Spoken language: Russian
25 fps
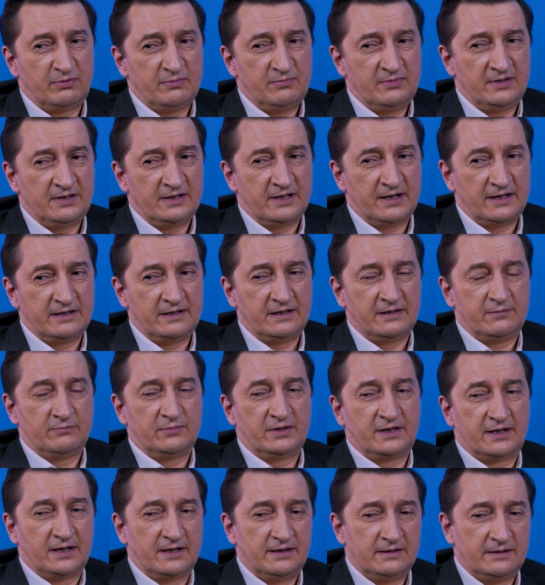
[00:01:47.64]
Александр
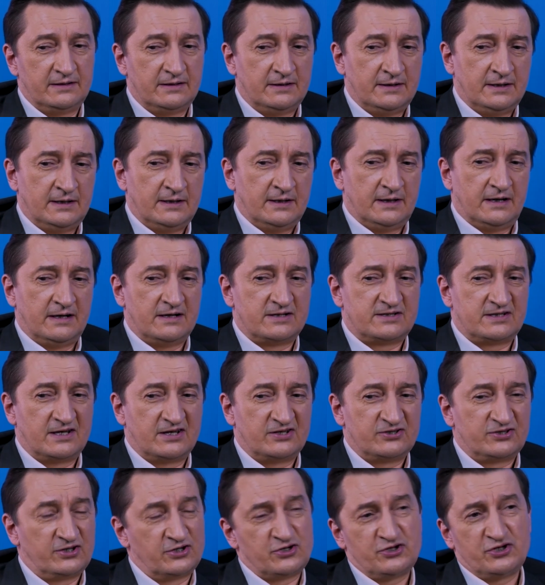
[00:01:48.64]
Лыков,
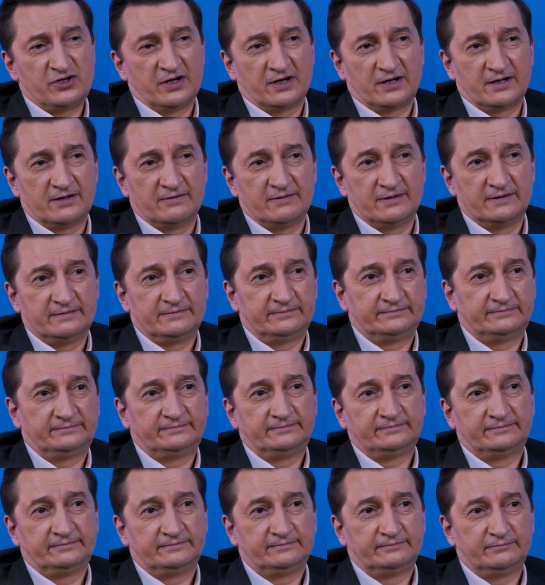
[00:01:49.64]
советский и российский
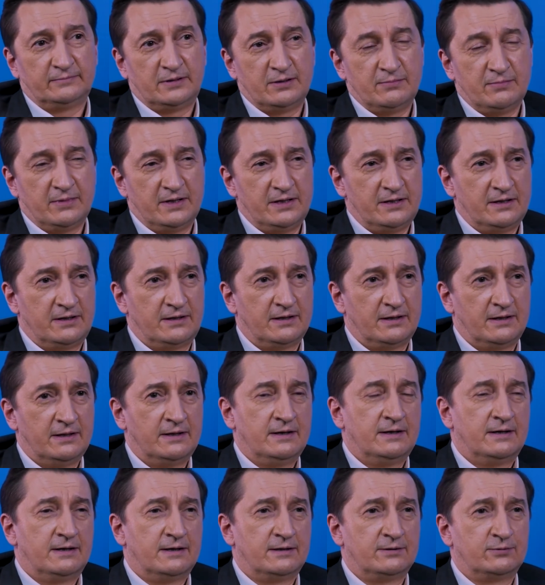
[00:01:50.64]
актер театра
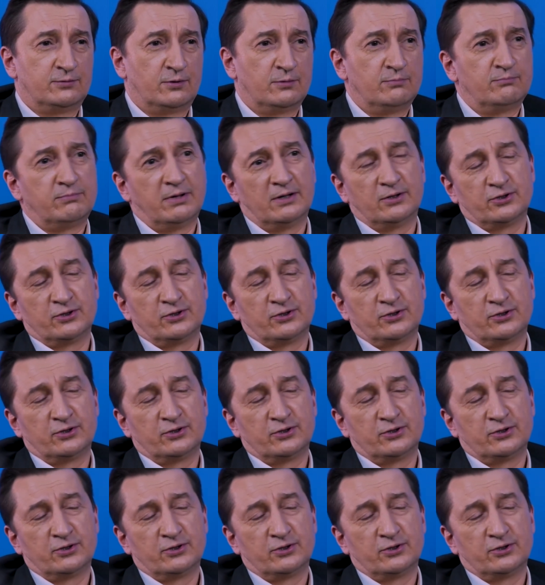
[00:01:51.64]
и кино.